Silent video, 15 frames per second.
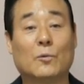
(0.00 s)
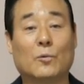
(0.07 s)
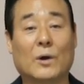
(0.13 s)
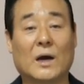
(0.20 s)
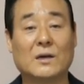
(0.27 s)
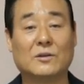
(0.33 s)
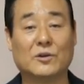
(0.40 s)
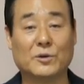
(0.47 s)

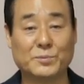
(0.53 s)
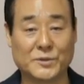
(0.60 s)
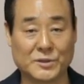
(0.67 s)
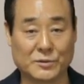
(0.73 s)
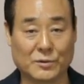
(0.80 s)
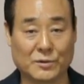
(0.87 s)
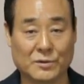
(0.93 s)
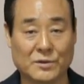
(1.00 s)
왕
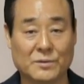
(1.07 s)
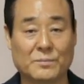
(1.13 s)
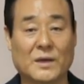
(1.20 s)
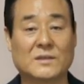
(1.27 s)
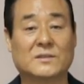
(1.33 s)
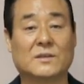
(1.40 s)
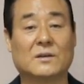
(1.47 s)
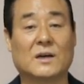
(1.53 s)
없이도
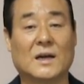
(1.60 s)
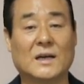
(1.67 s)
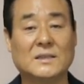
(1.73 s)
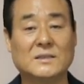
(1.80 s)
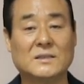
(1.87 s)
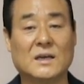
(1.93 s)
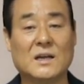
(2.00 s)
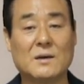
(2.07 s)
백성
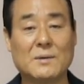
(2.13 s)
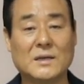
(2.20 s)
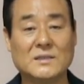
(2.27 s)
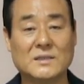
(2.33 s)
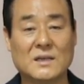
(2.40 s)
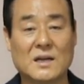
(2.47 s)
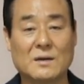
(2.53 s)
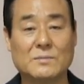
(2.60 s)
한 사람 한
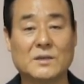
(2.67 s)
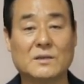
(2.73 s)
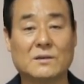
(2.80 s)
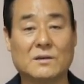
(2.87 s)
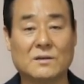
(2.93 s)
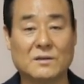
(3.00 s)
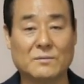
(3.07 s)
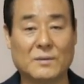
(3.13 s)
사람을
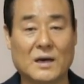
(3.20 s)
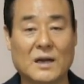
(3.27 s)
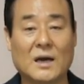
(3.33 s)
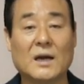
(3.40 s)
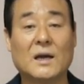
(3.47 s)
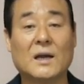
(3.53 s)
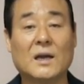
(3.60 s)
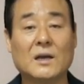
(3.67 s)
얼마나